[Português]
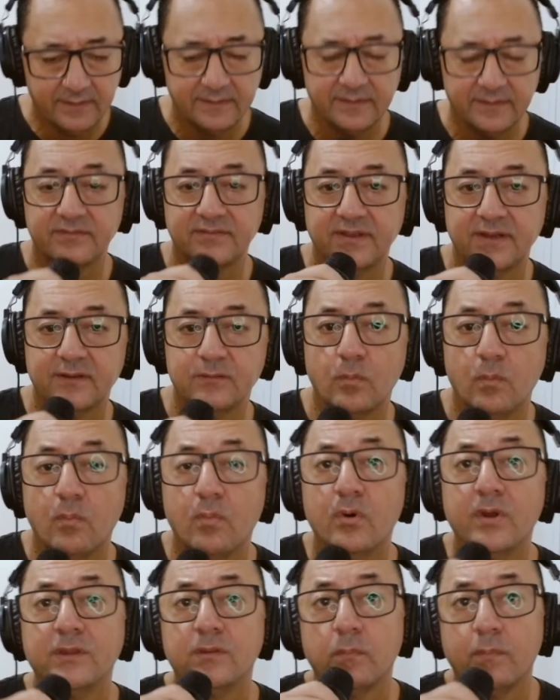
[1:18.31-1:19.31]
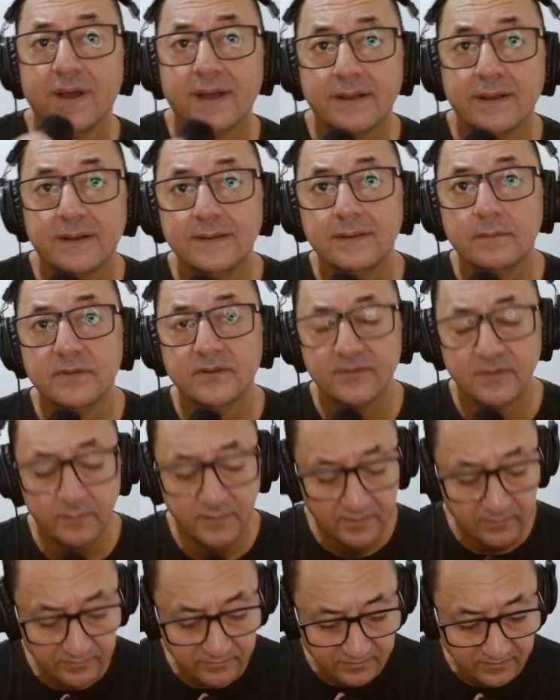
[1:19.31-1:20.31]
Tá certo? Muito bacana, meus
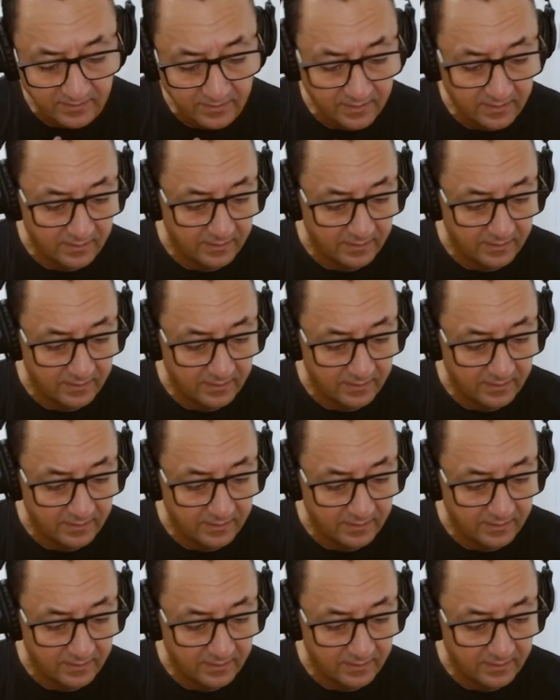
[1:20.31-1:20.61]
amigos.